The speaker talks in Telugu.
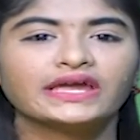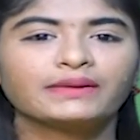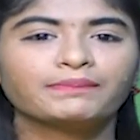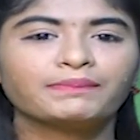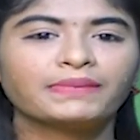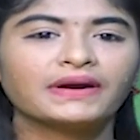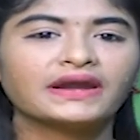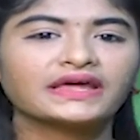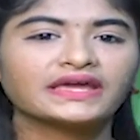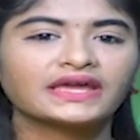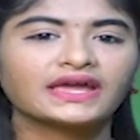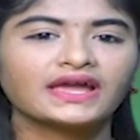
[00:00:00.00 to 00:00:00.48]

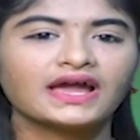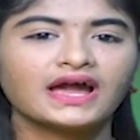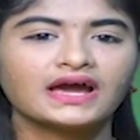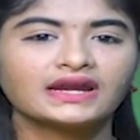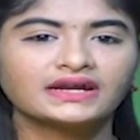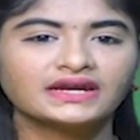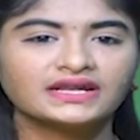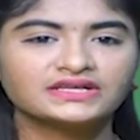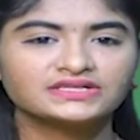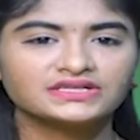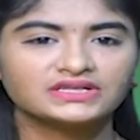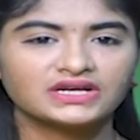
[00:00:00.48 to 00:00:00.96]
ఇప్పటికే
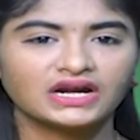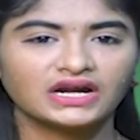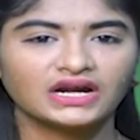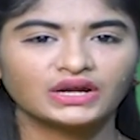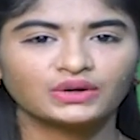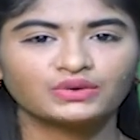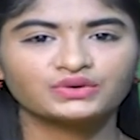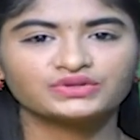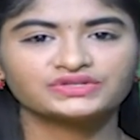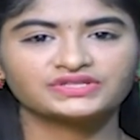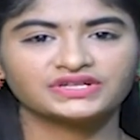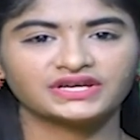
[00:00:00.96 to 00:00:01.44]
అన్ని
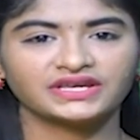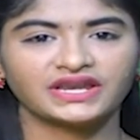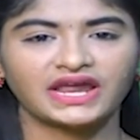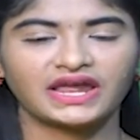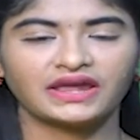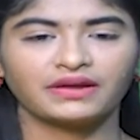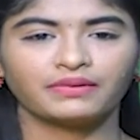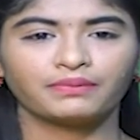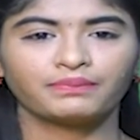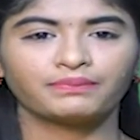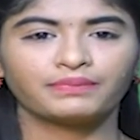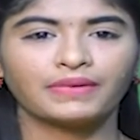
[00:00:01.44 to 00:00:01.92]
జిల్లాలకు
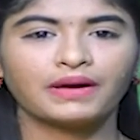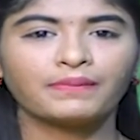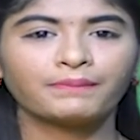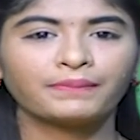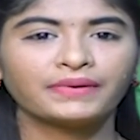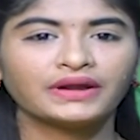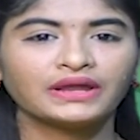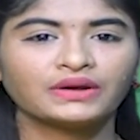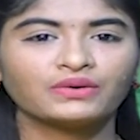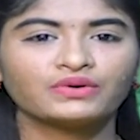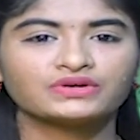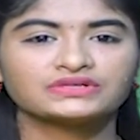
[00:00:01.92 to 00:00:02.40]
చేరాయి
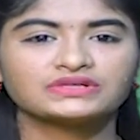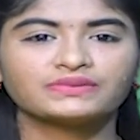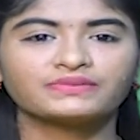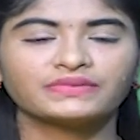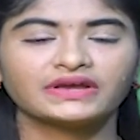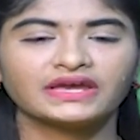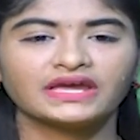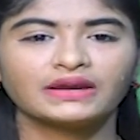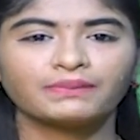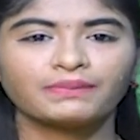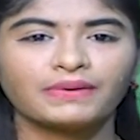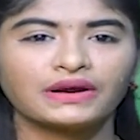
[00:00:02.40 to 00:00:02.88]
పంపిణీ కోసం
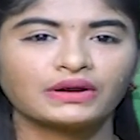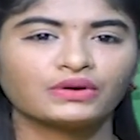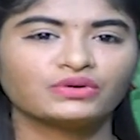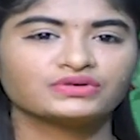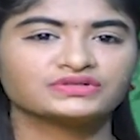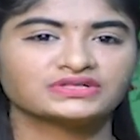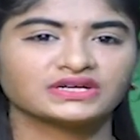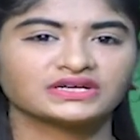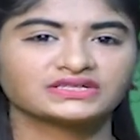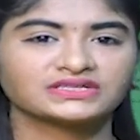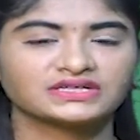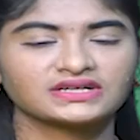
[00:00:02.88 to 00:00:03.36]
ఏర్పాట్లు
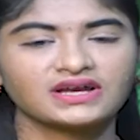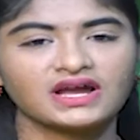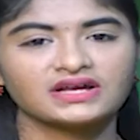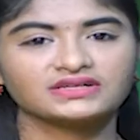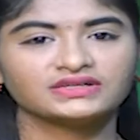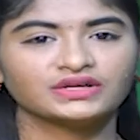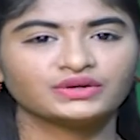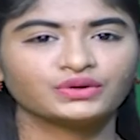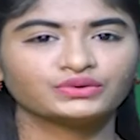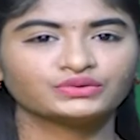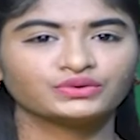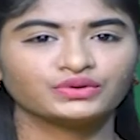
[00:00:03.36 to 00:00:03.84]
చకచకా
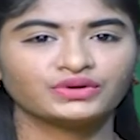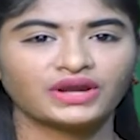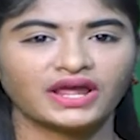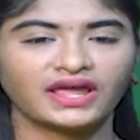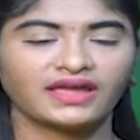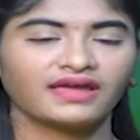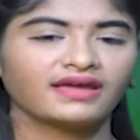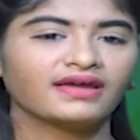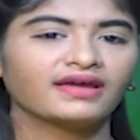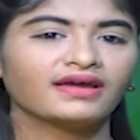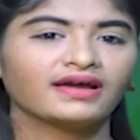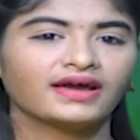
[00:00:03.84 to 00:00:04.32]

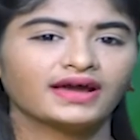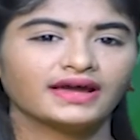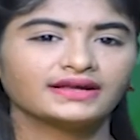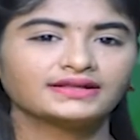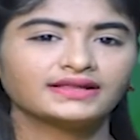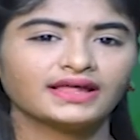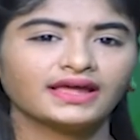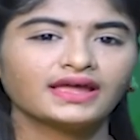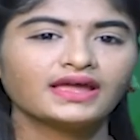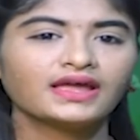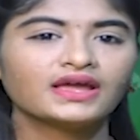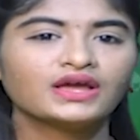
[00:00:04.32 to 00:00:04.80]
జరుగుతున్నాయి
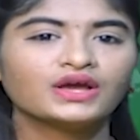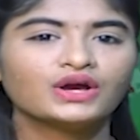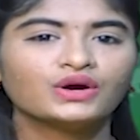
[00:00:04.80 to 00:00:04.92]
అయితే